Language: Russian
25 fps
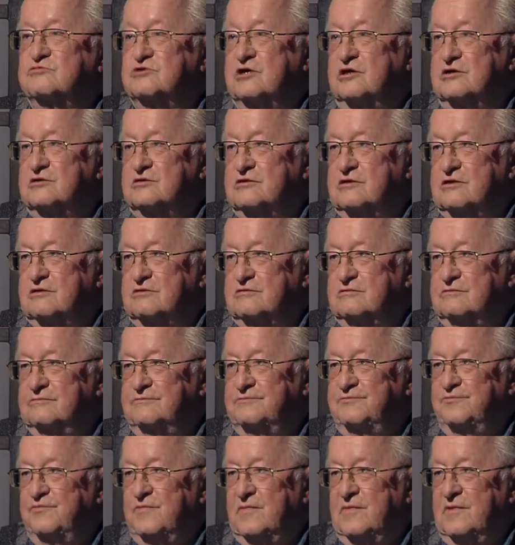сказал?
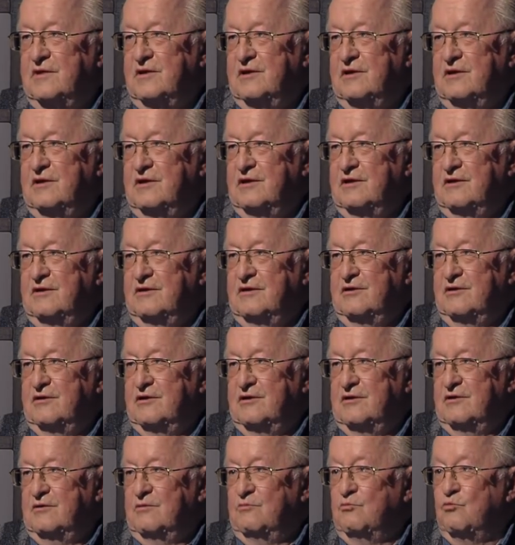А,
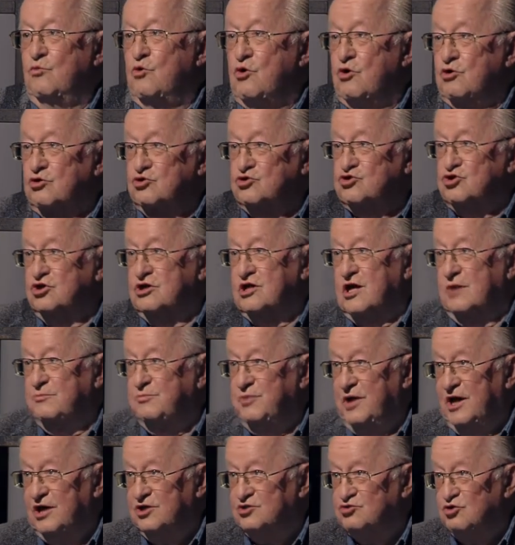то есть вам Могут кажется, же что... на
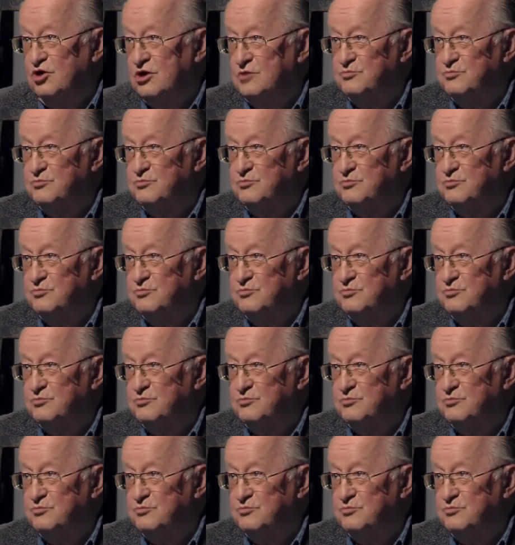пенсию